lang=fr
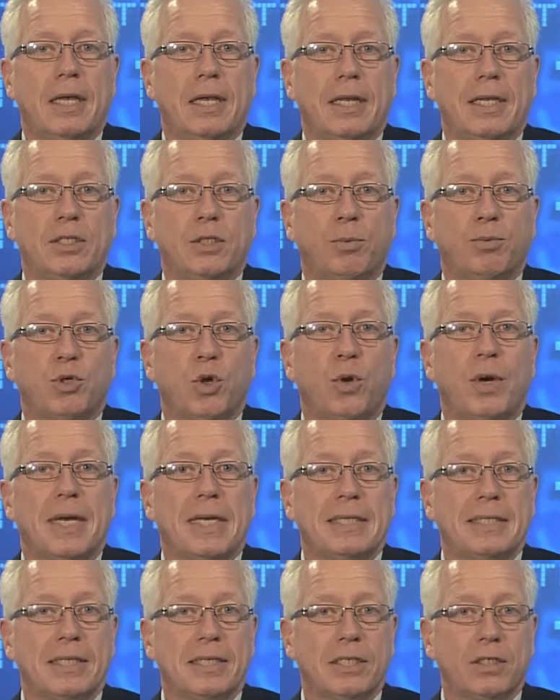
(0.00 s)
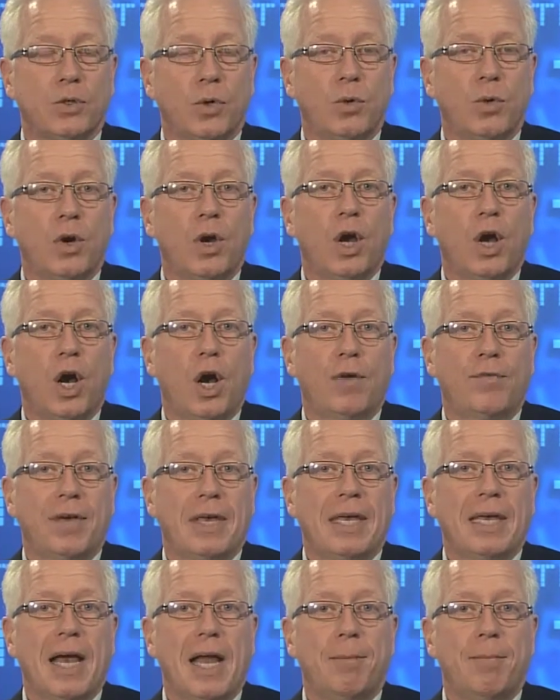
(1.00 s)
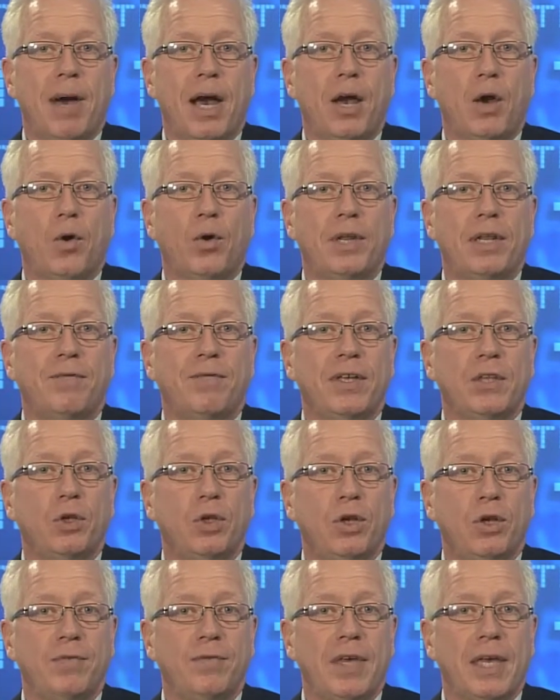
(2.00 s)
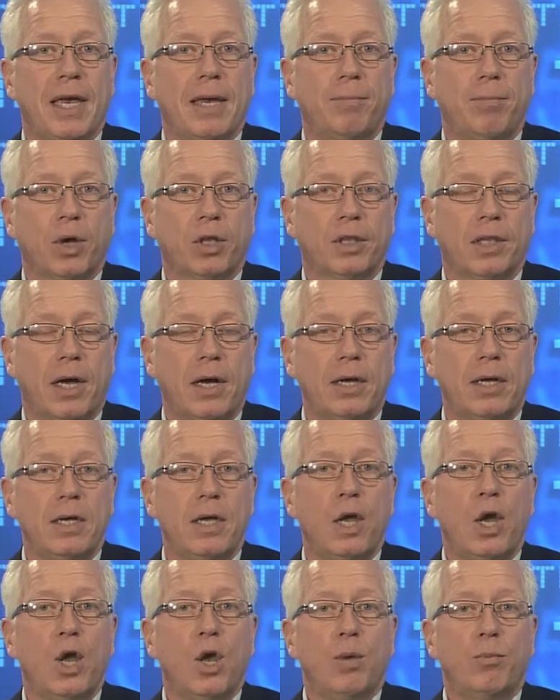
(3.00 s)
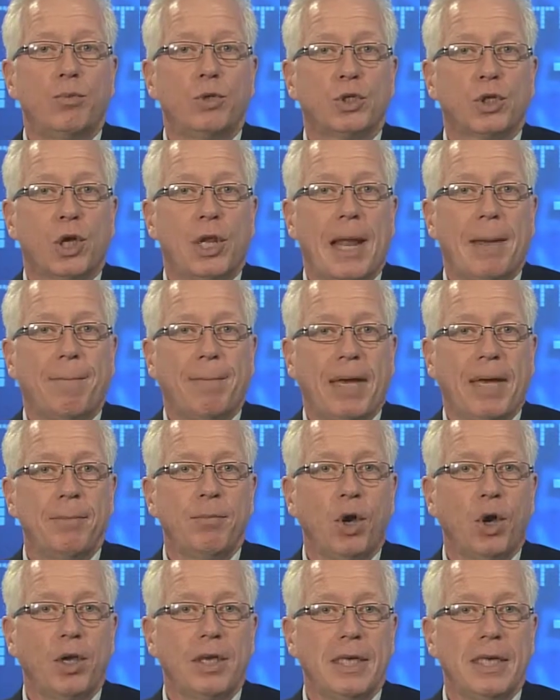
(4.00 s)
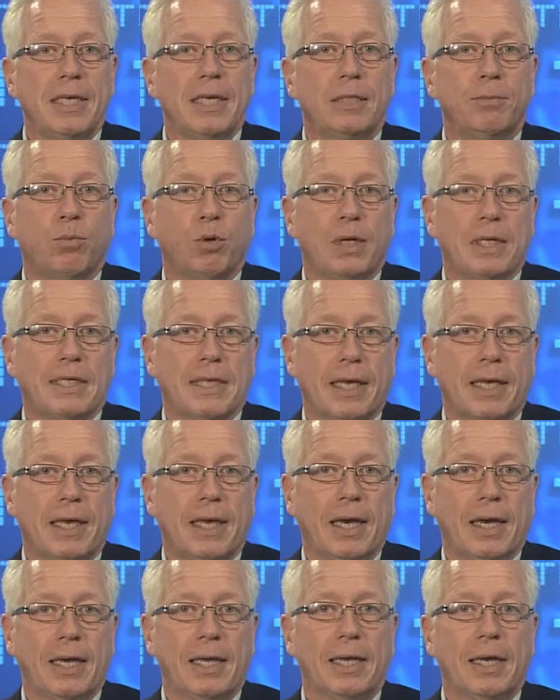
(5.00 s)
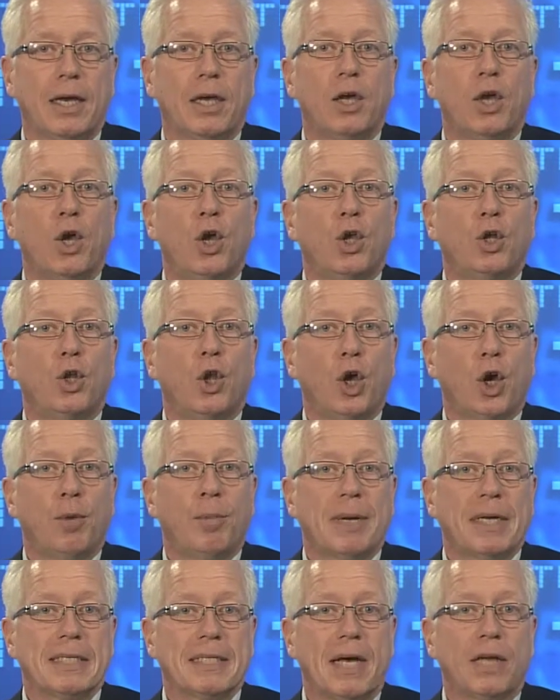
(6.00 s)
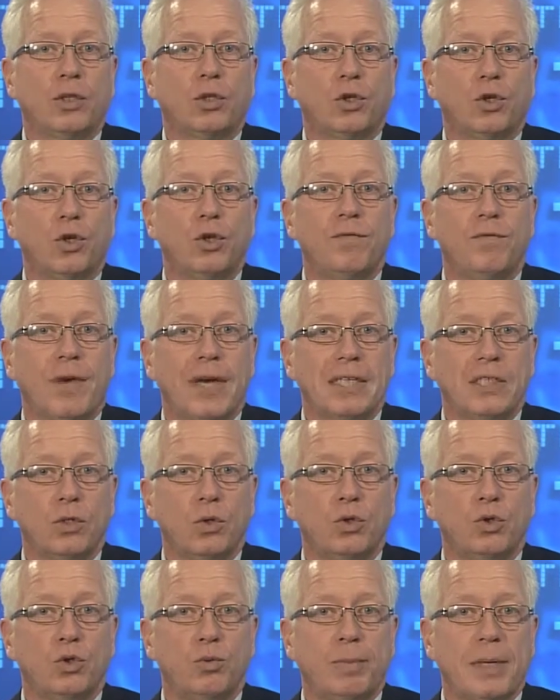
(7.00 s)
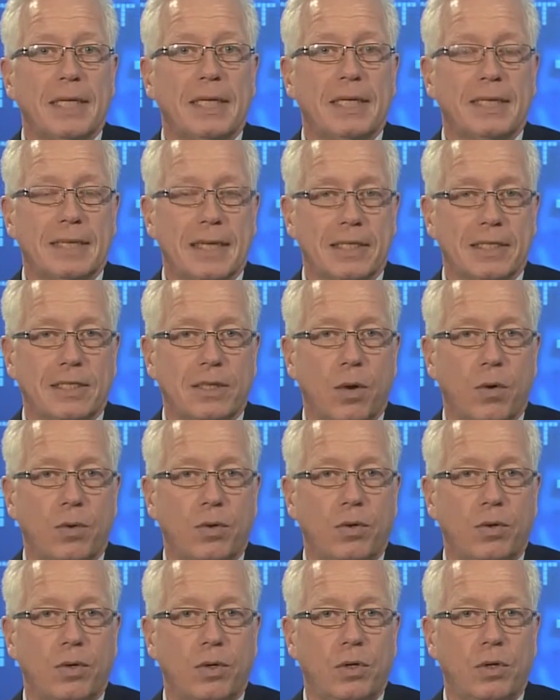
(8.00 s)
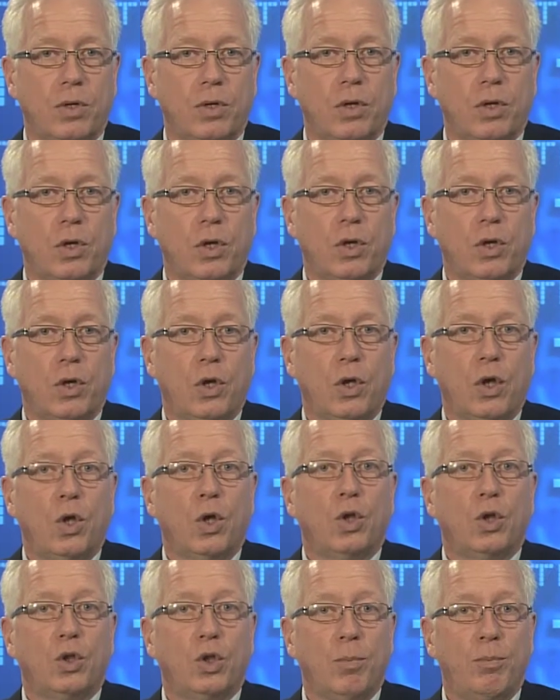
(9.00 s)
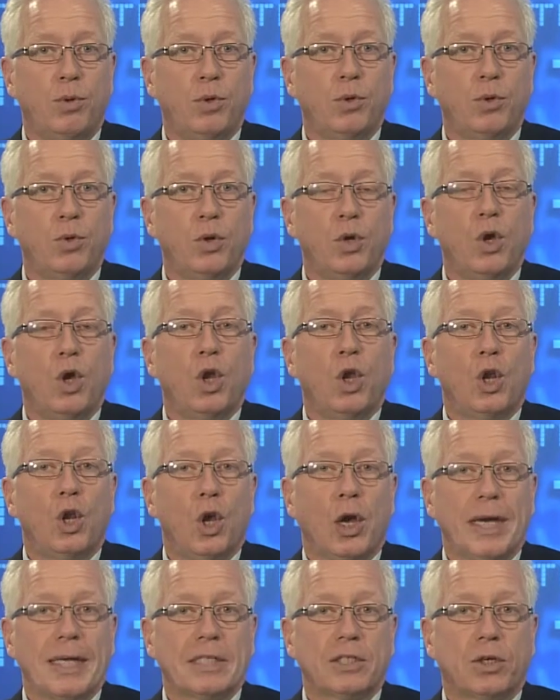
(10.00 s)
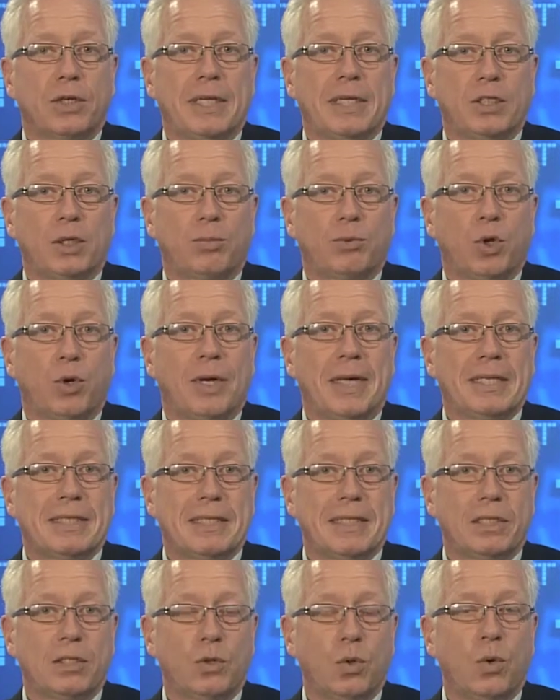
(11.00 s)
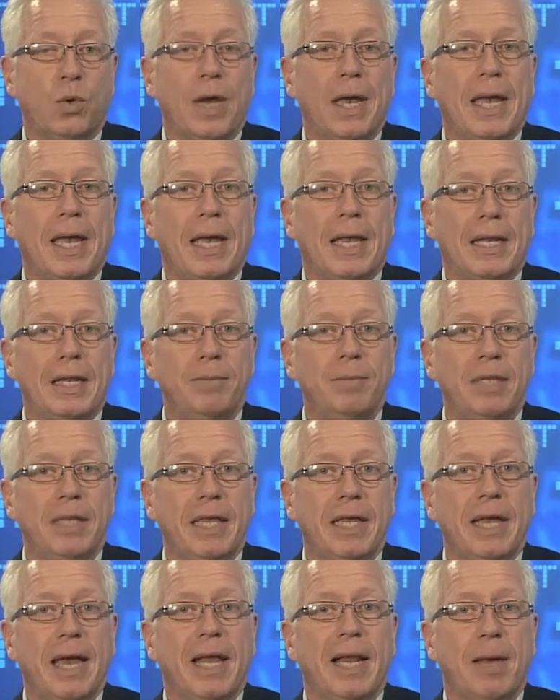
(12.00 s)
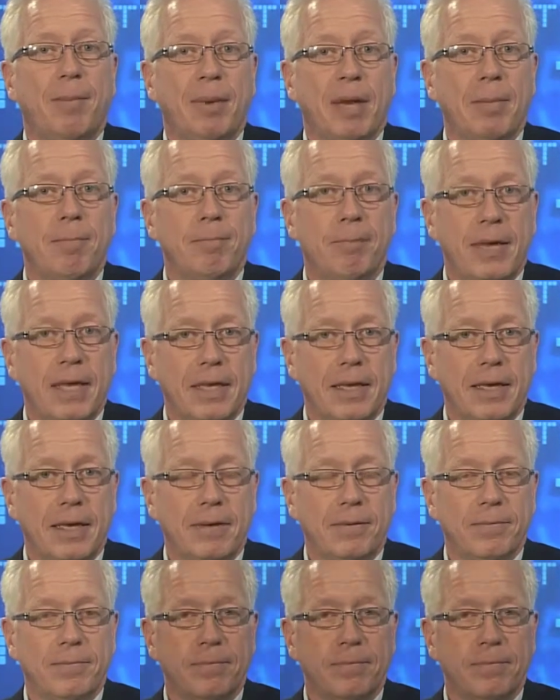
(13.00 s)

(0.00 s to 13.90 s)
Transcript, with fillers: Les options SXO offrent également un effet de levier important puisque la prime requise pour les acquérir ne représente qu'une fraction du prix des actions. De plus, le risque des options SXO est limité à la prime payée.